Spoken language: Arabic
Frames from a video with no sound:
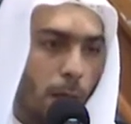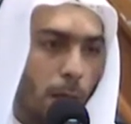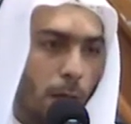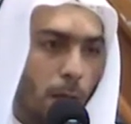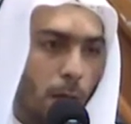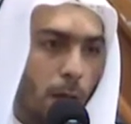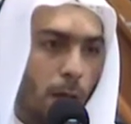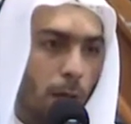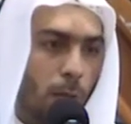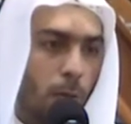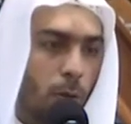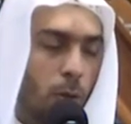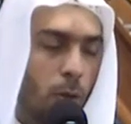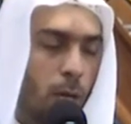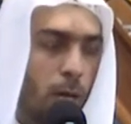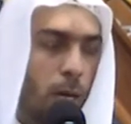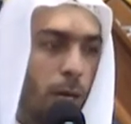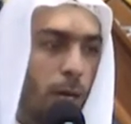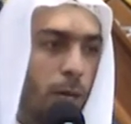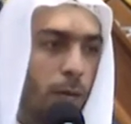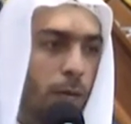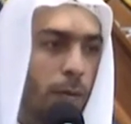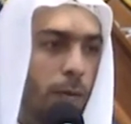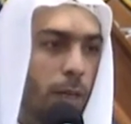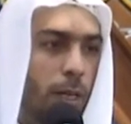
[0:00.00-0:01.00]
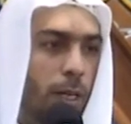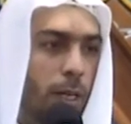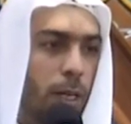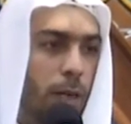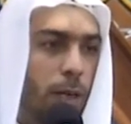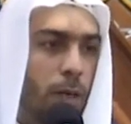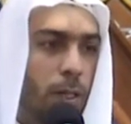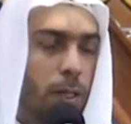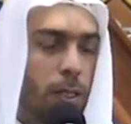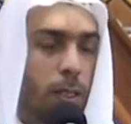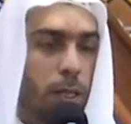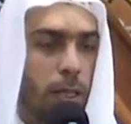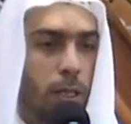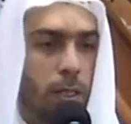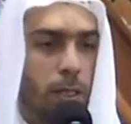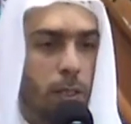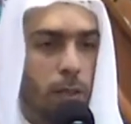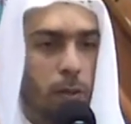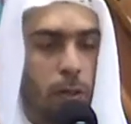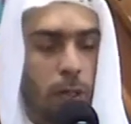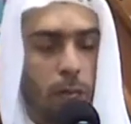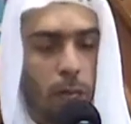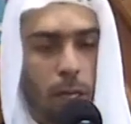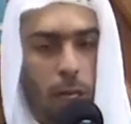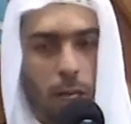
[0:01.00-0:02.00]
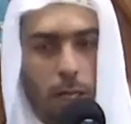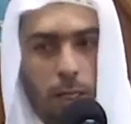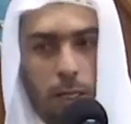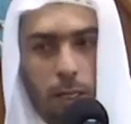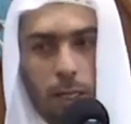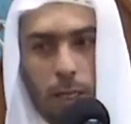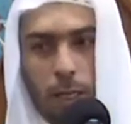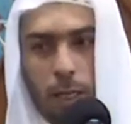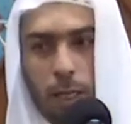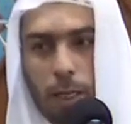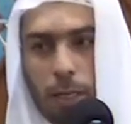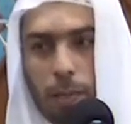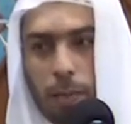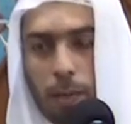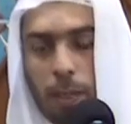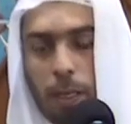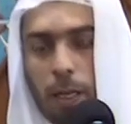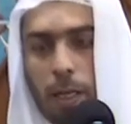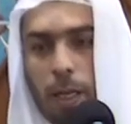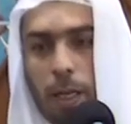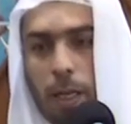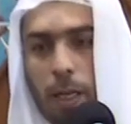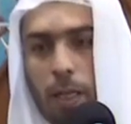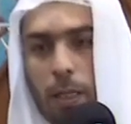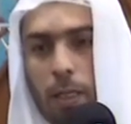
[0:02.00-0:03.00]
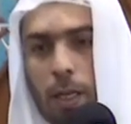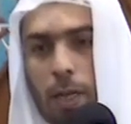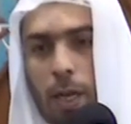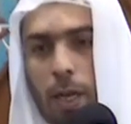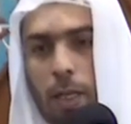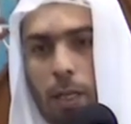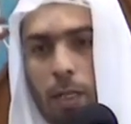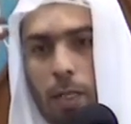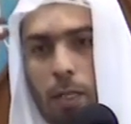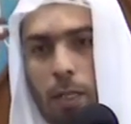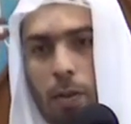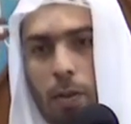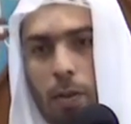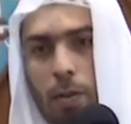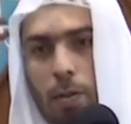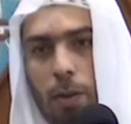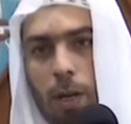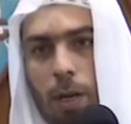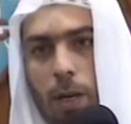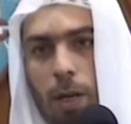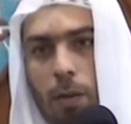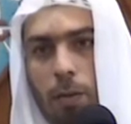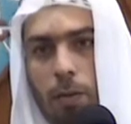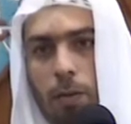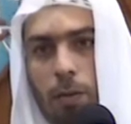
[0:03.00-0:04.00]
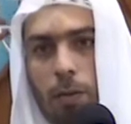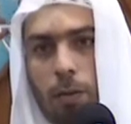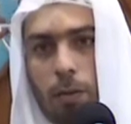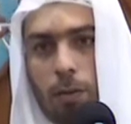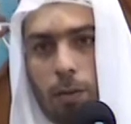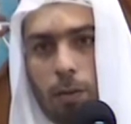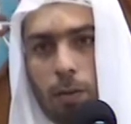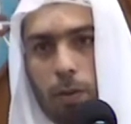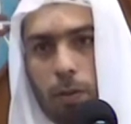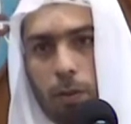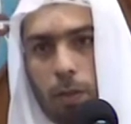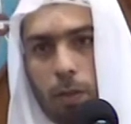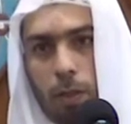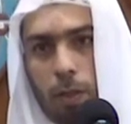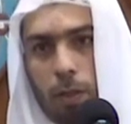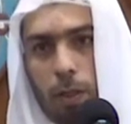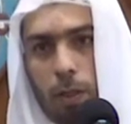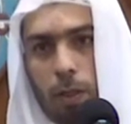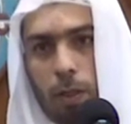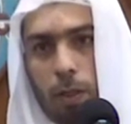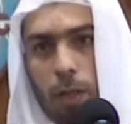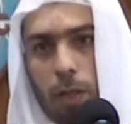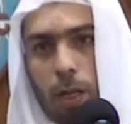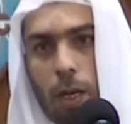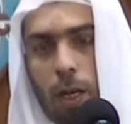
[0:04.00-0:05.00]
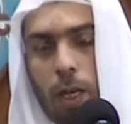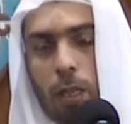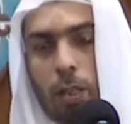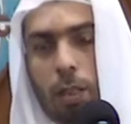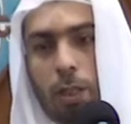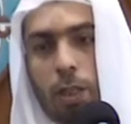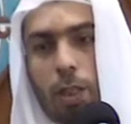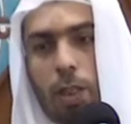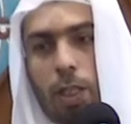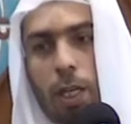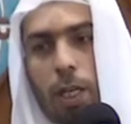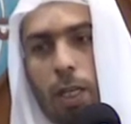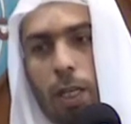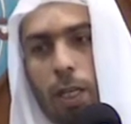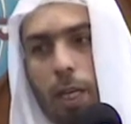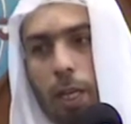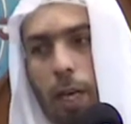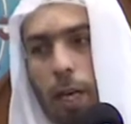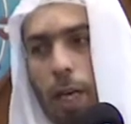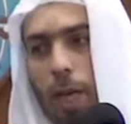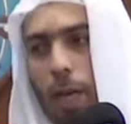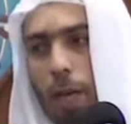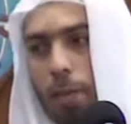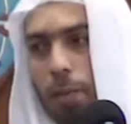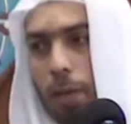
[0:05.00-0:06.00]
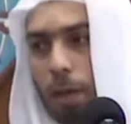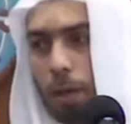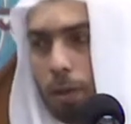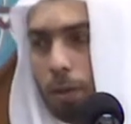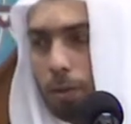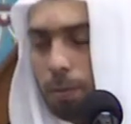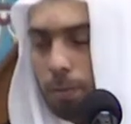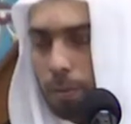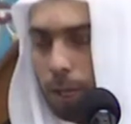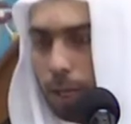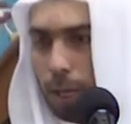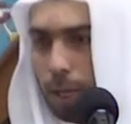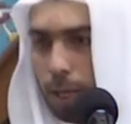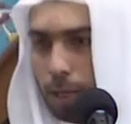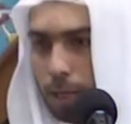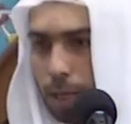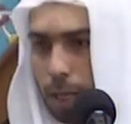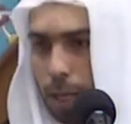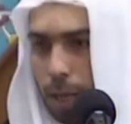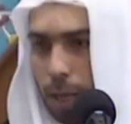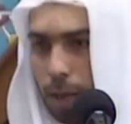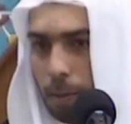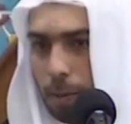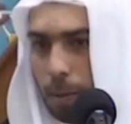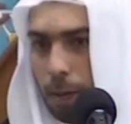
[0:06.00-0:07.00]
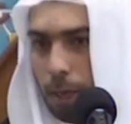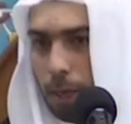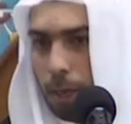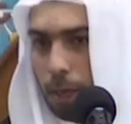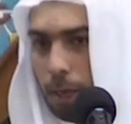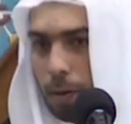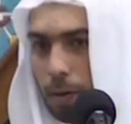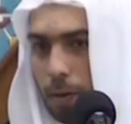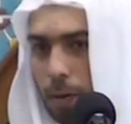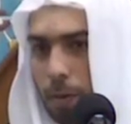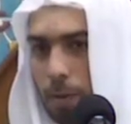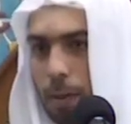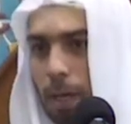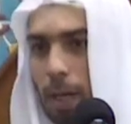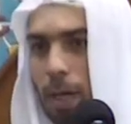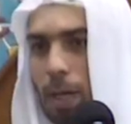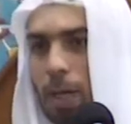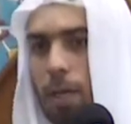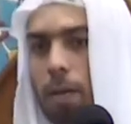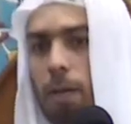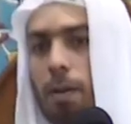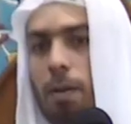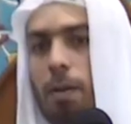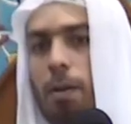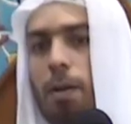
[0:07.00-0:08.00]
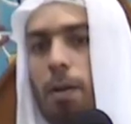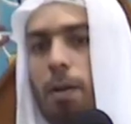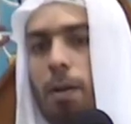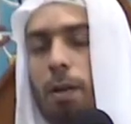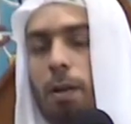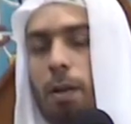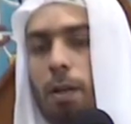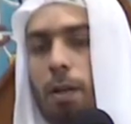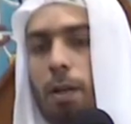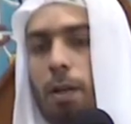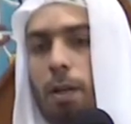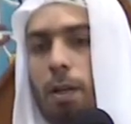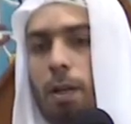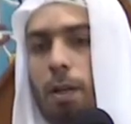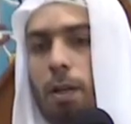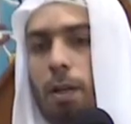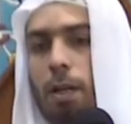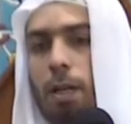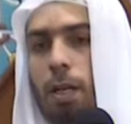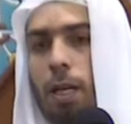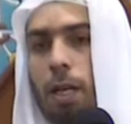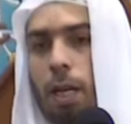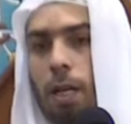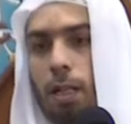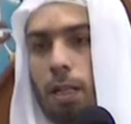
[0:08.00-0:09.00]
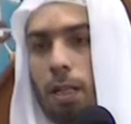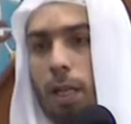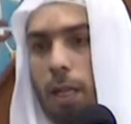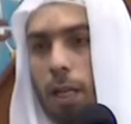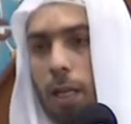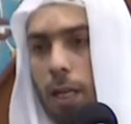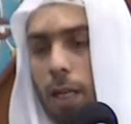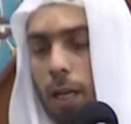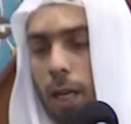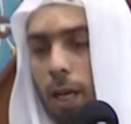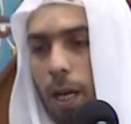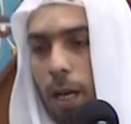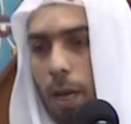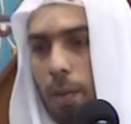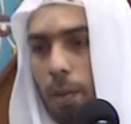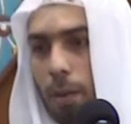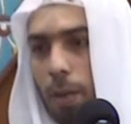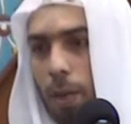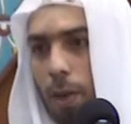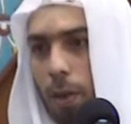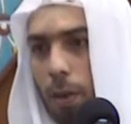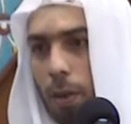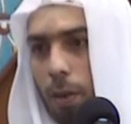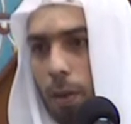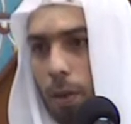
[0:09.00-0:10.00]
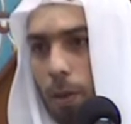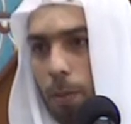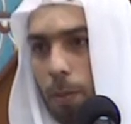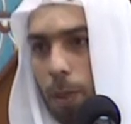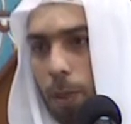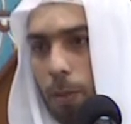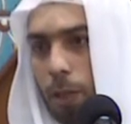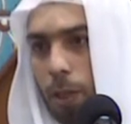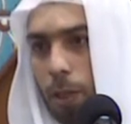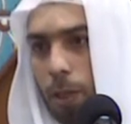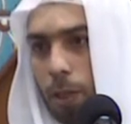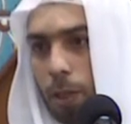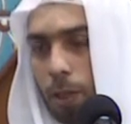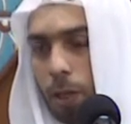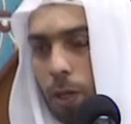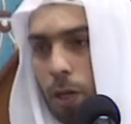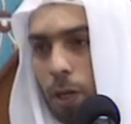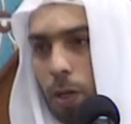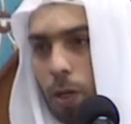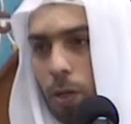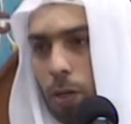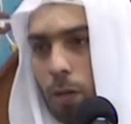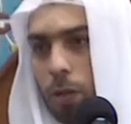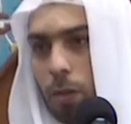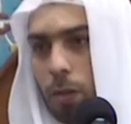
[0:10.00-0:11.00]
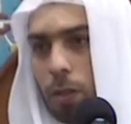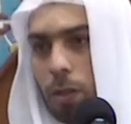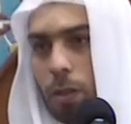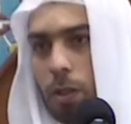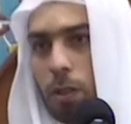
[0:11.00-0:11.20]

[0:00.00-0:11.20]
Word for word: المخالفين وجلست إلى جانبه أتحدث معه عن الشأن العام للأمة الإسلامية وما يعتريها من الظلم والجور